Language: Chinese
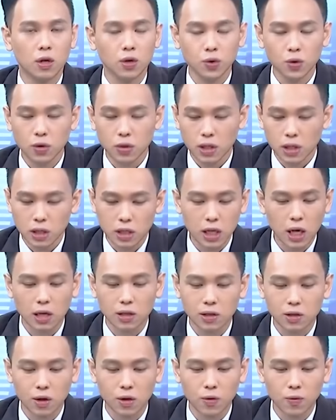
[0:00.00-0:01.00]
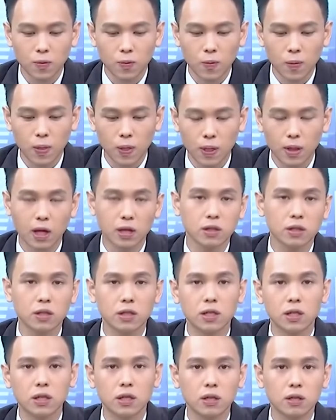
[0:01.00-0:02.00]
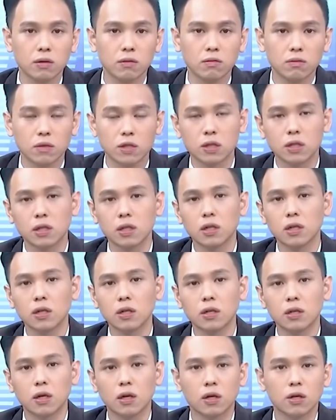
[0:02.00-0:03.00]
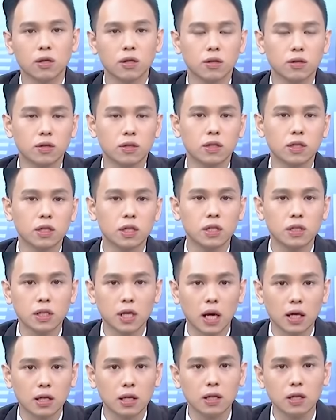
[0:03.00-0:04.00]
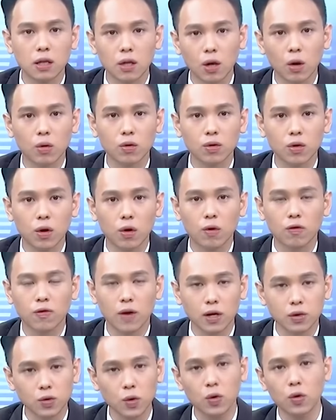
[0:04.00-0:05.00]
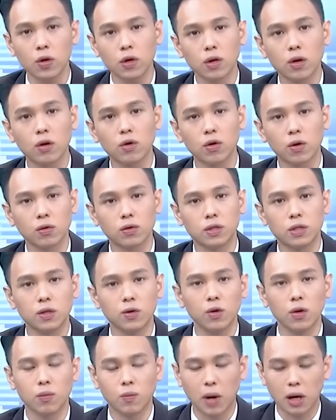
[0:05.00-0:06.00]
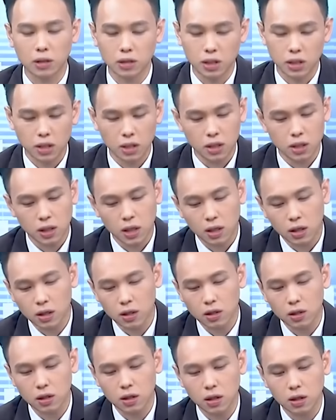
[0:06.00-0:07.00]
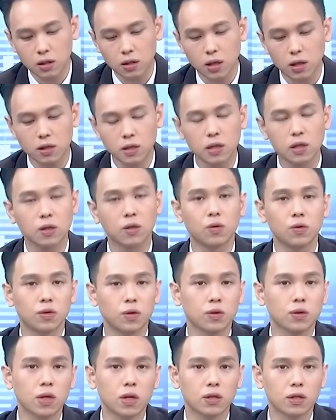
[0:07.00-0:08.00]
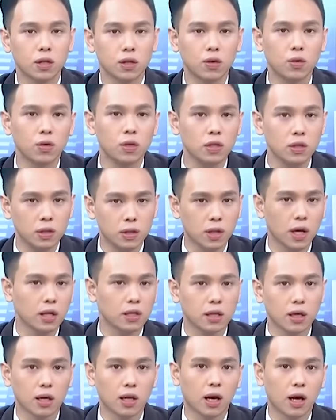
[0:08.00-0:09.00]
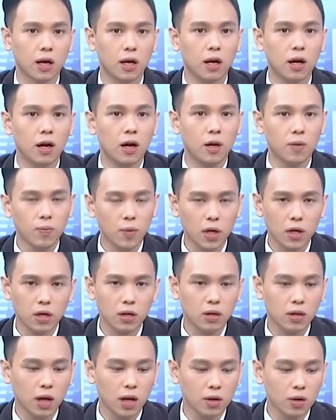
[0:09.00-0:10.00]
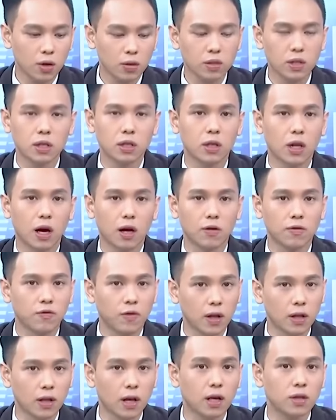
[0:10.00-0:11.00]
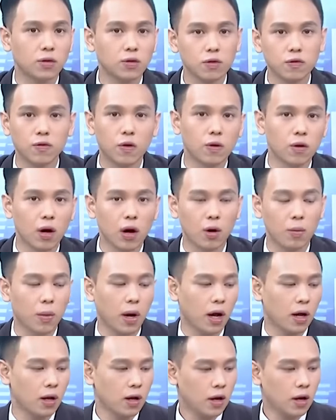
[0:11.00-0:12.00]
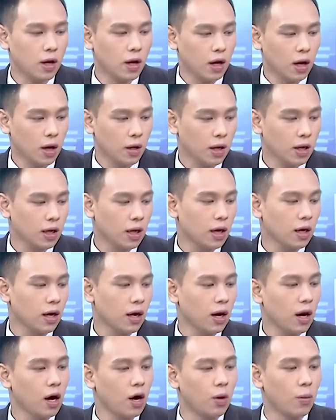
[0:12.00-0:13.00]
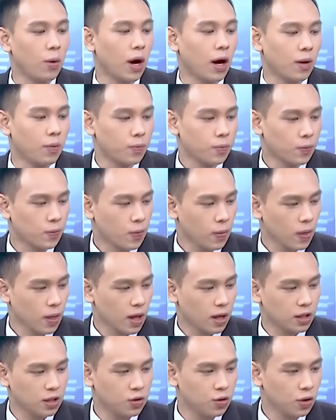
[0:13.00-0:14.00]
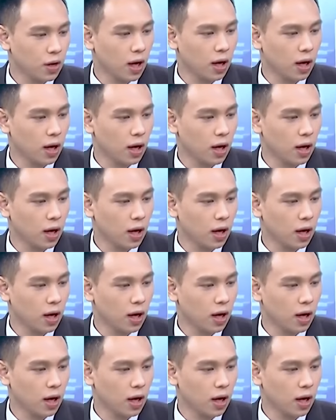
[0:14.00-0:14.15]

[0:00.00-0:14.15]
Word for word: 所以在下周啊这些这些呃这些产业的龙头法说会后有机会把旗下的一些二三线股、中小型股一起带上来，那一旦有起来反弹就是逢高卖。好，那刚刚好嘛，你去